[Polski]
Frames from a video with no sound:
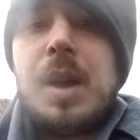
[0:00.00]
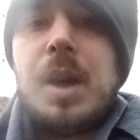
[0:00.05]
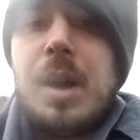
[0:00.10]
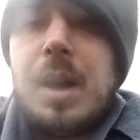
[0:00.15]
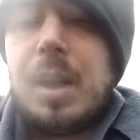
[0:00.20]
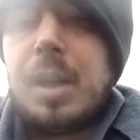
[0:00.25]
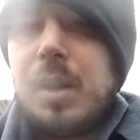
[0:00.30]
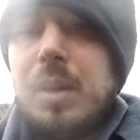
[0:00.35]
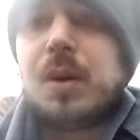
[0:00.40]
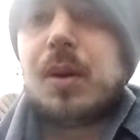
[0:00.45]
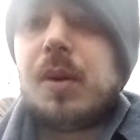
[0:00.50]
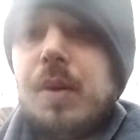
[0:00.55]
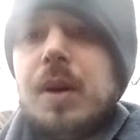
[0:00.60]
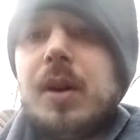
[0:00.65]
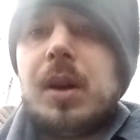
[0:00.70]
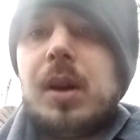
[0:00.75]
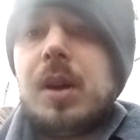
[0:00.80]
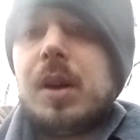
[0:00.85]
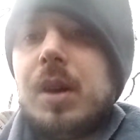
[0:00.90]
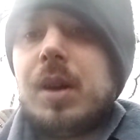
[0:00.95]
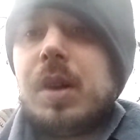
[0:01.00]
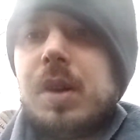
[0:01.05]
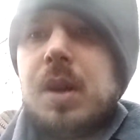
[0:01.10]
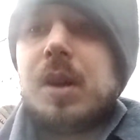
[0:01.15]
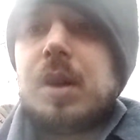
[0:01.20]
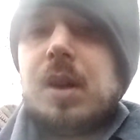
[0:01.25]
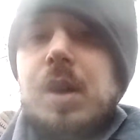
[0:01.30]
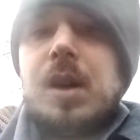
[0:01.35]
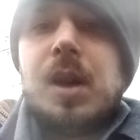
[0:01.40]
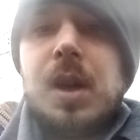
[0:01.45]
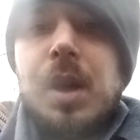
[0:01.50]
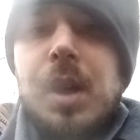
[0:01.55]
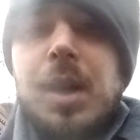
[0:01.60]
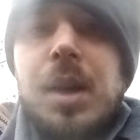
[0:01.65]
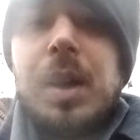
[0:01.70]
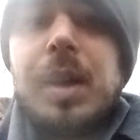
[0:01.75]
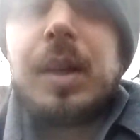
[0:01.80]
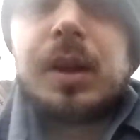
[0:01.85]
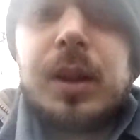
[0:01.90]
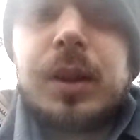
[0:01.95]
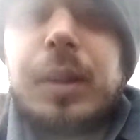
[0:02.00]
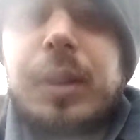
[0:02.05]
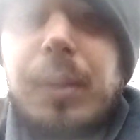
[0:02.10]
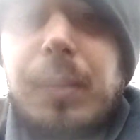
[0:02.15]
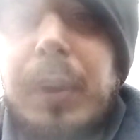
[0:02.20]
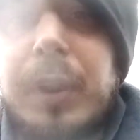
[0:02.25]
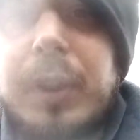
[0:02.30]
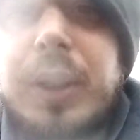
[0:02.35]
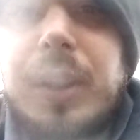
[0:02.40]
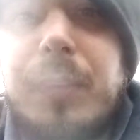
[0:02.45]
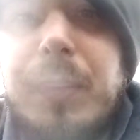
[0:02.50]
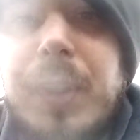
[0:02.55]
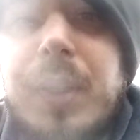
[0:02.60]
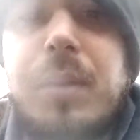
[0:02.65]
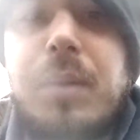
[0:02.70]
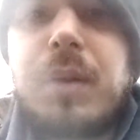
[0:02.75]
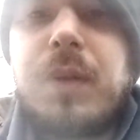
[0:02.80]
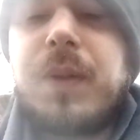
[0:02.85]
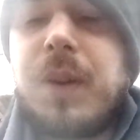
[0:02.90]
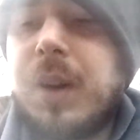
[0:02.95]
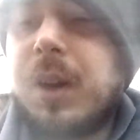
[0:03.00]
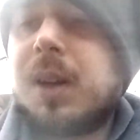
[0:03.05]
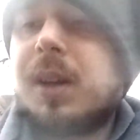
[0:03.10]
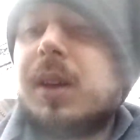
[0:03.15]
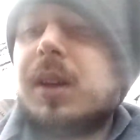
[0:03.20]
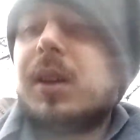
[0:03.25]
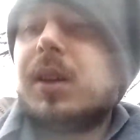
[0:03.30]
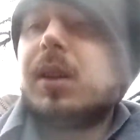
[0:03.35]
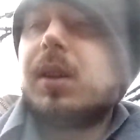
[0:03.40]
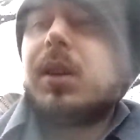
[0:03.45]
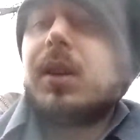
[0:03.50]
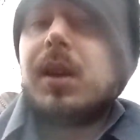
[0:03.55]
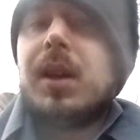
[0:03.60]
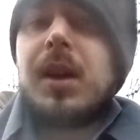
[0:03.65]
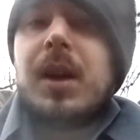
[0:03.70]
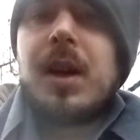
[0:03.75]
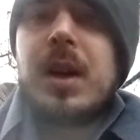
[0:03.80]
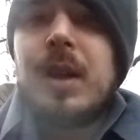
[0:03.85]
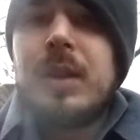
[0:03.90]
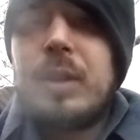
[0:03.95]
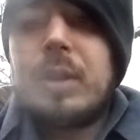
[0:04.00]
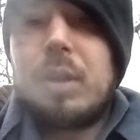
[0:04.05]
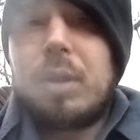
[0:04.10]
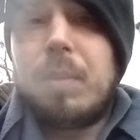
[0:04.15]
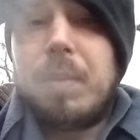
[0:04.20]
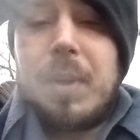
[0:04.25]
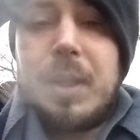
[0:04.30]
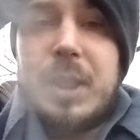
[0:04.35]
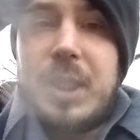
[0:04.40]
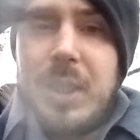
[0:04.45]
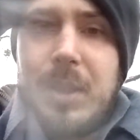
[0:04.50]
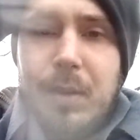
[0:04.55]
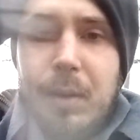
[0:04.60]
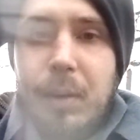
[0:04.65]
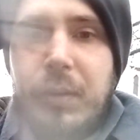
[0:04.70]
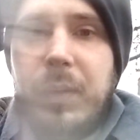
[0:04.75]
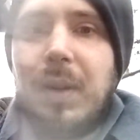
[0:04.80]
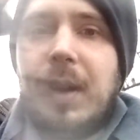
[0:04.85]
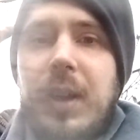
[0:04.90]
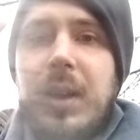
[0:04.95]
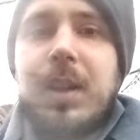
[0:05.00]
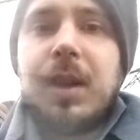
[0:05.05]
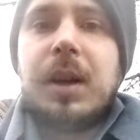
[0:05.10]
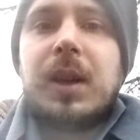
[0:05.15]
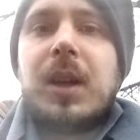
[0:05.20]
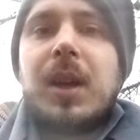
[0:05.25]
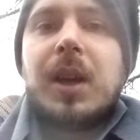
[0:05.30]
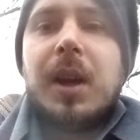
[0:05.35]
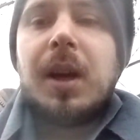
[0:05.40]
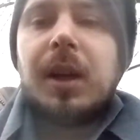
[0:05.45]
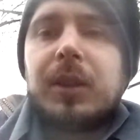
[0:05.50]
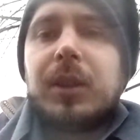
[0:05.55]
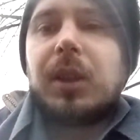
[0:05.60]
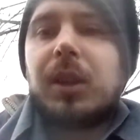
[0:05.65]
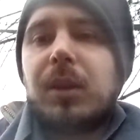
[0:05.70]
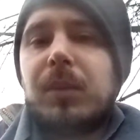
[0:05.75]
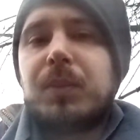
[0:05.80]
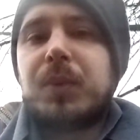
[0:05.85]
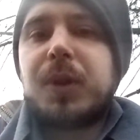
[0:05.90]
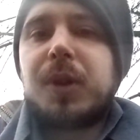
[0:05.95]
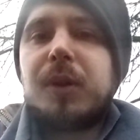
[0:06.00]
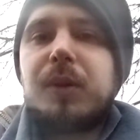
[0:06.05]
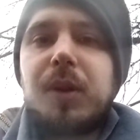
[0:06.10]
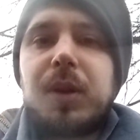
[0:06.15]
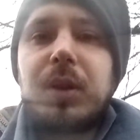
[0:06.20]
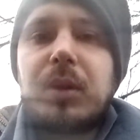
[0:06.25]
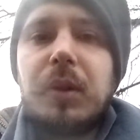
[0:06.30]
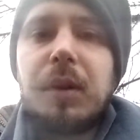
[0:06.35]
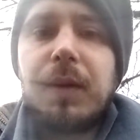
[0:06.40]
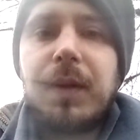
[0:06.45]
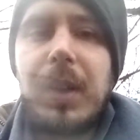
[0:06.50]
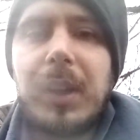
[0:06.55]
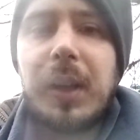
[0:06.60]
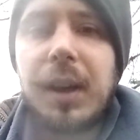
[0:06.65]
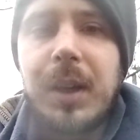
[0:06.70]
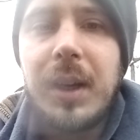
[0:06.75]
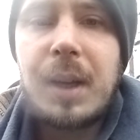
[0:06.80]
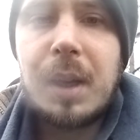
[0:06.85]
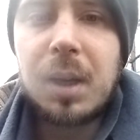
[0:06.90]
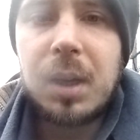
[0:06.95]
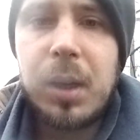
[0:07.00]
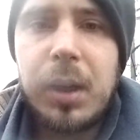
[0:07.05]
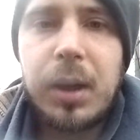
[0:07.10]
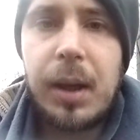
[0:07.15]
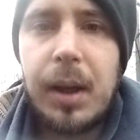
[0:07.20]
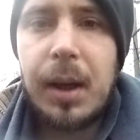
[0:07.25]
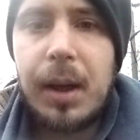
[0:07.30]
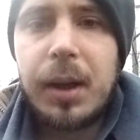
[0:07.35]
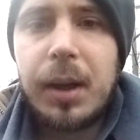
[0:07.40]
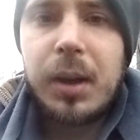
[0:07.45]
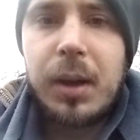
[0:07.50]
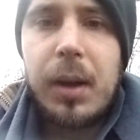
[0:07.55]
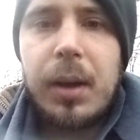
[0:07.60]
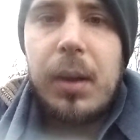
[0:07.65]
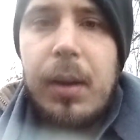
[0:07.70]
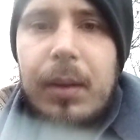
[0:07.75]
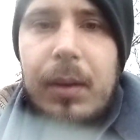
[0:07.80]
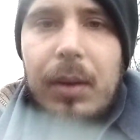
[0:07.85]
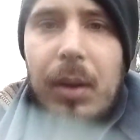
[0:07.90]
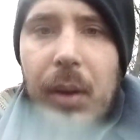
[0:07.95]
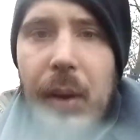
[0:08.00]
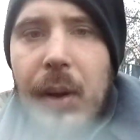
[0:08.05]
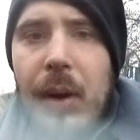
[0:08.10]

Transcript: Ale chuj. Zobaczymy kurwa. Co to będzie kurwa. Całą przyszłość kurwa. Do.